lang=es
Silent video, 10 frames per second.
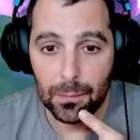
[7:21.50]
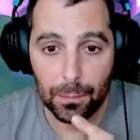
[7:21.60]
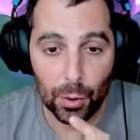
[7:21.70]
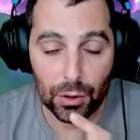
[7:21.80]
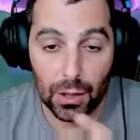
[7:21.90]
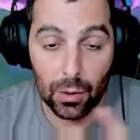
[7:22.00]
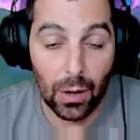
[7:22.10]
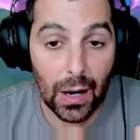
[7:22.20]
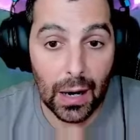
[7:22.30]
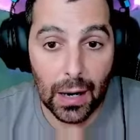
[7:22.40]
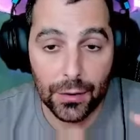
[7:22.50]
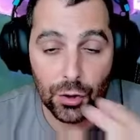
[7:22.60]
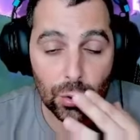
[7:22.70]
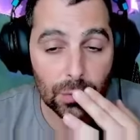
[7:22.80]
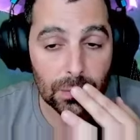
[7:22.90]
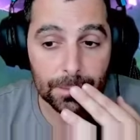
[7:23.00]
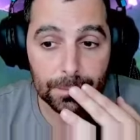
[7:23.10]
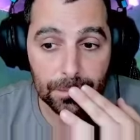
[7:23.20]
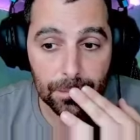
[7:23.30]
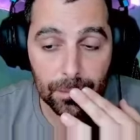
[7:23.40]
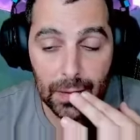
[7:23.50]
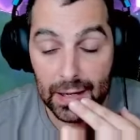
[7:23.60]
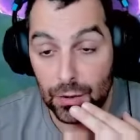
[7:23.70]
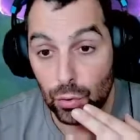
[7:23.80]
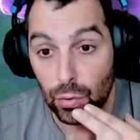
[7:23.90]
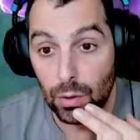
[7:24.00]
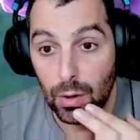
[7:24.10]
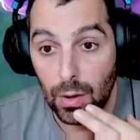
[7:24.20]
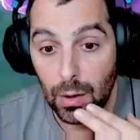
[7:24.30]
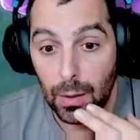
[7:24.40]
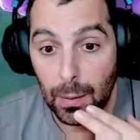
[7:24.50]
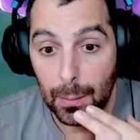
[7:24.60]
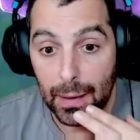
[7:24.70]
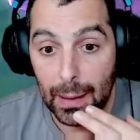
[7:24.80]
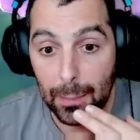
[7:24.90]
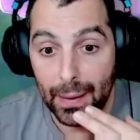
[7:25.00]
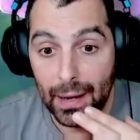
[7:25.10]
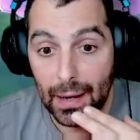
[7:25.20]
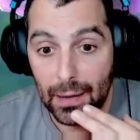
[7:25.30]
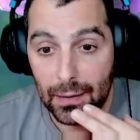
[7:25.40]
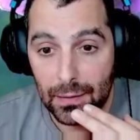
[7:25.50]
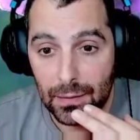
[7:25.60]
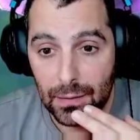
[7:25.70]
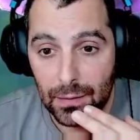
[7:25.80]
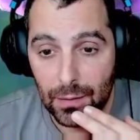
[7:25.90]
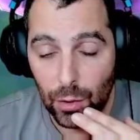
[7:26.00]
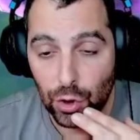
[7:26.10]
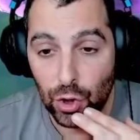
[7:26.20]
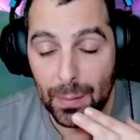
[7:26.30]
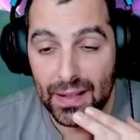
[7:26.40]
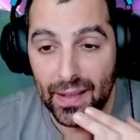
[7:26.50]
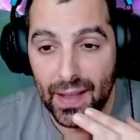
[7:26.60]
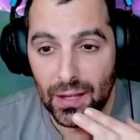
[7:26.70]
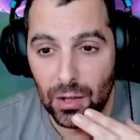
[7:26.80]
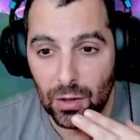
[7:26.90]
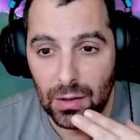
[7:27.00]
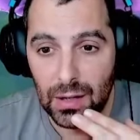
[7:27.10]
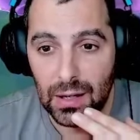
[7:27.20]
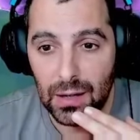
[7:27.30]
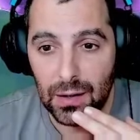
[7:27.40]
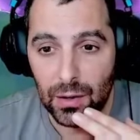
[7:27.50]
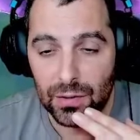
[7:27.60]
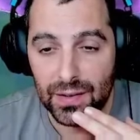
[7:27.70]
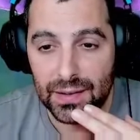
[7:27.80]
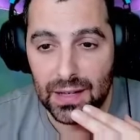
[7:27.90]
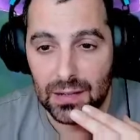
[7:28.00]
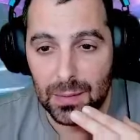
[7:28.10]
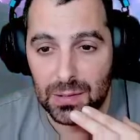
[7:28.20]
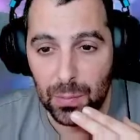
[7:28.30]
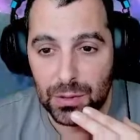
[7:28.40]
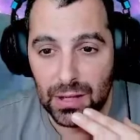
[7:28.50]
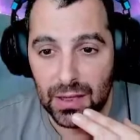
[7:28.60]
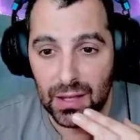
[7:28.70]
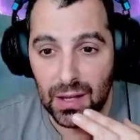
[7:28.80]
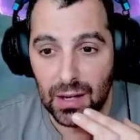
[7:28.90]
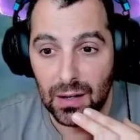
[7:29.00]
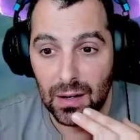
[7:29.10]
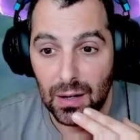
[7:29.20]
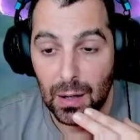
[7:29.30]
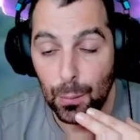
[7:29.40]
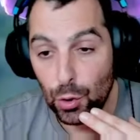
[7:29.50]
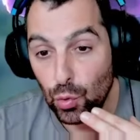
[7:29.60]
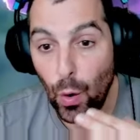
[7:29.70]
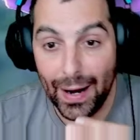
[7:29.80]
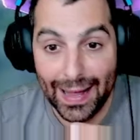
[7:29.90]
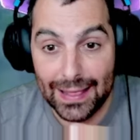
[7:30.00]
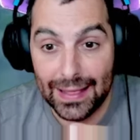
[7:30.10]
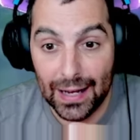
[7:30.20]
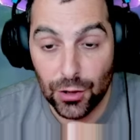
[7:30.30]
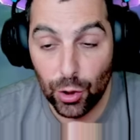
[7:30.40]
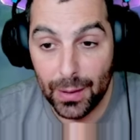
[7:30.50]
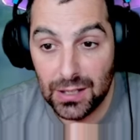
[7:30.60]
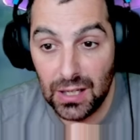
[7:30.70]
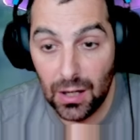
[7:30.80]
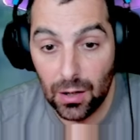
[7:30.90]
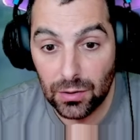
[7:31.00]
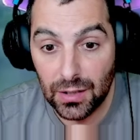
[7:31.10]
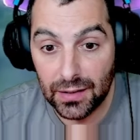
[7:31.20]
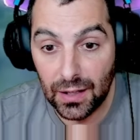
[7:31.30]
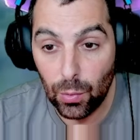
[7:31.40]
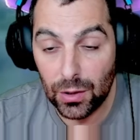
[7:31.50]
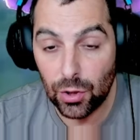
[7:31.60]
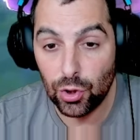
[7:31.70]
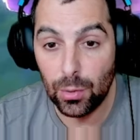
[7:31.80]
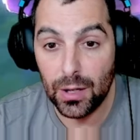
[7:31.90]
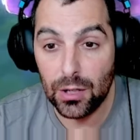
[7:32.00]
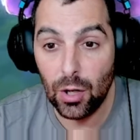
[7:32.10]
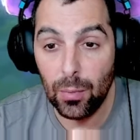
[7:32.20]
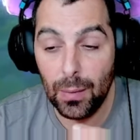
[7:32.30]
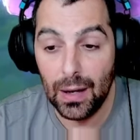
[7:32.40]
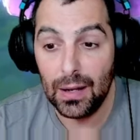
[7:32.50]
Protejo a Shun. A Hasun. Él pega. 8000 de daño. Y los fantasmas pues hacen pues 40 sobre Sion, 34 sobre Yoma.